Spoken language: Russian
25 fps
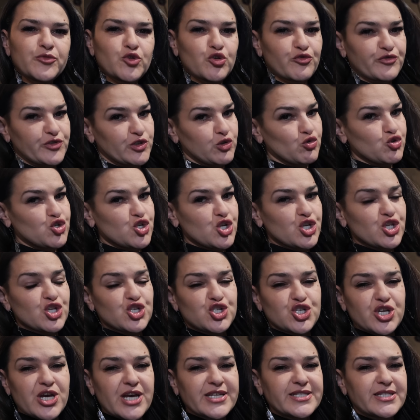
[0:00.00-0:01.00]
но в случае
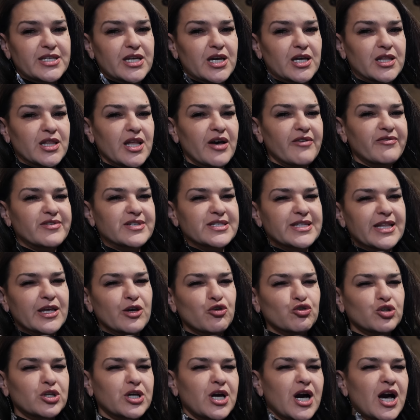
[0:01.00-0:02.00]
несчастья она
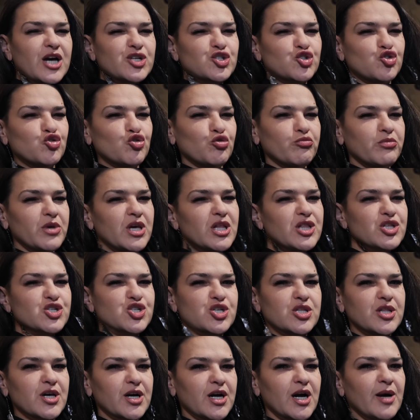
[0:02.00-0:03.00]
вызнает каждую
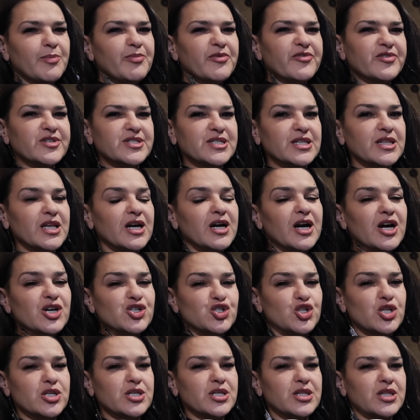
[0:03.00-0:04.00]
мелочь и докапывается до
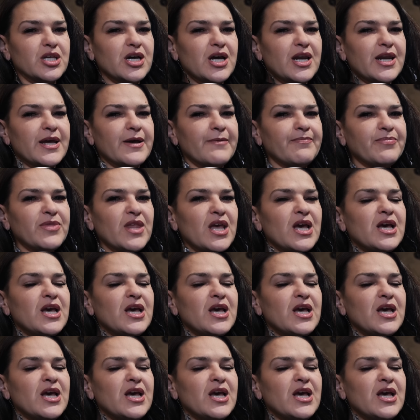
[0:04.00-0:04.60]
каждой детали,